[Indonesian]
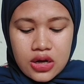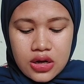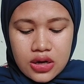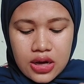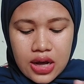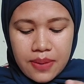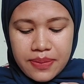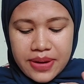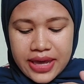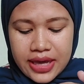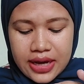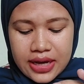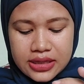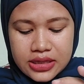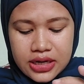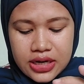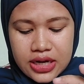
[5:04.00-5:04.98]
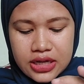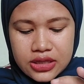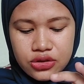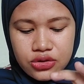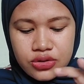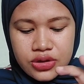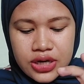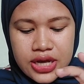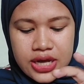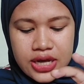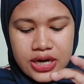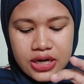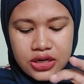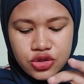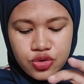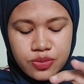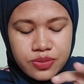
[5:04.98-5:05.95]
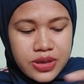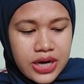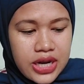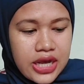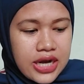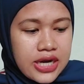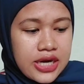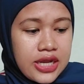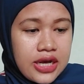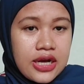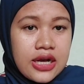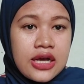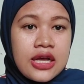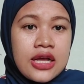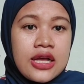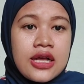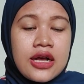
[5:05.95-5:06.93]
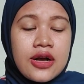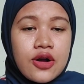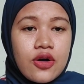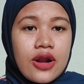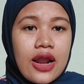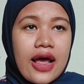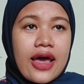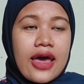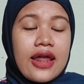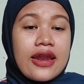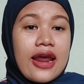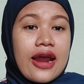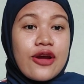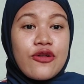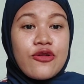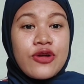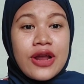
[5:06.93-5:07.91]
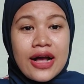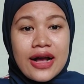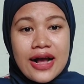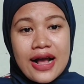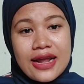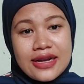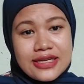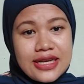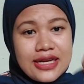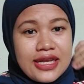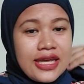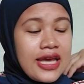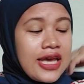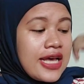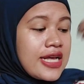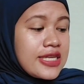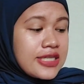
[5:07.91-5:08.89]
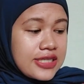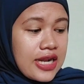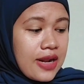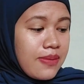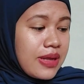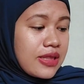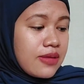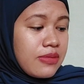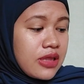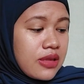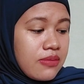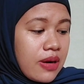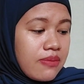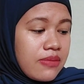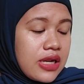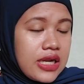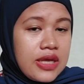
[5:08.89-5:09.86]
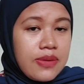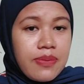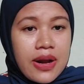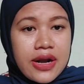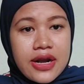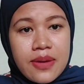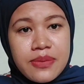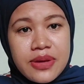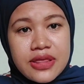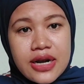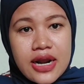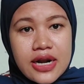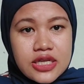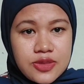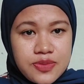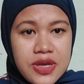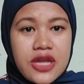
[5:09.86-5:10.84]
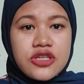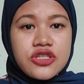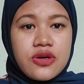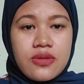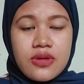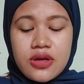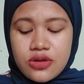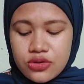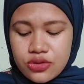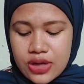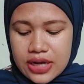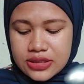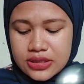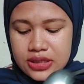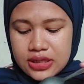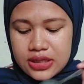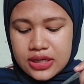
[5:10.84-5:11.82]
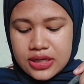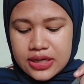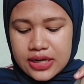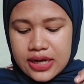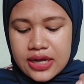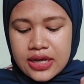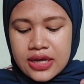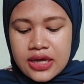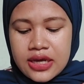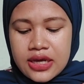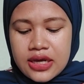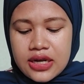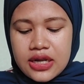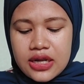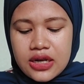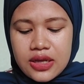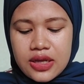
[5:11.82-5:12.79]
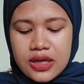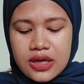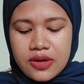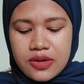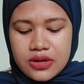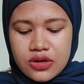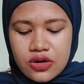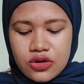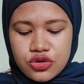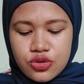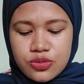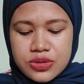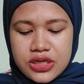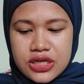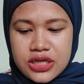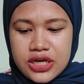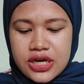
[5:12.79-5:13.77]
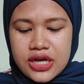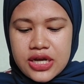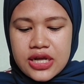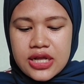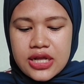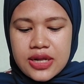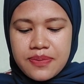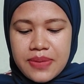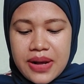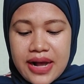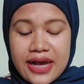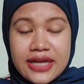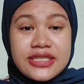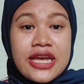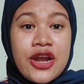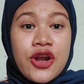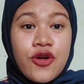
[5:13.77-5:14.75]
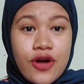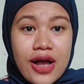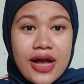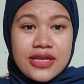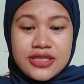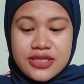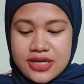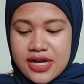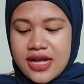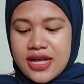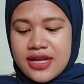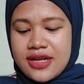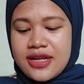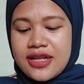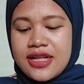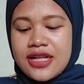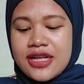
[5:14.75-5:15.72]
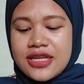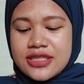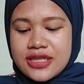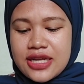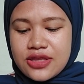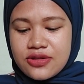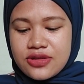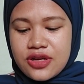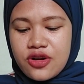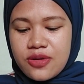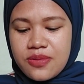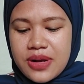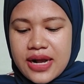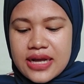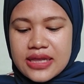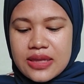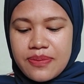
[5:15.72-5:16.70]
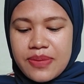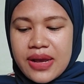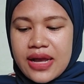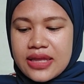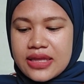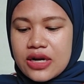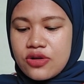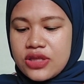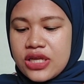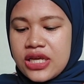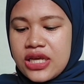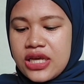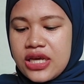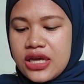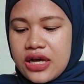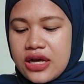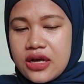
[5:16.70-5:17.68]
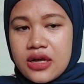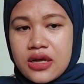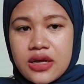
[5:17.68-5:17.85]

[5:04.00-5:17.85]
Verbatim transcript: uh, apa ya tergantung dari sumber ikan yang kolagen yang digunakan. Jadi selama teman-teman beli pada mitra resmi, insya Allah itu asli. Nah, ini dikonsumsinya pakai sendok aja. Satu sendok makan tapi nggak terlalu tinggi ya.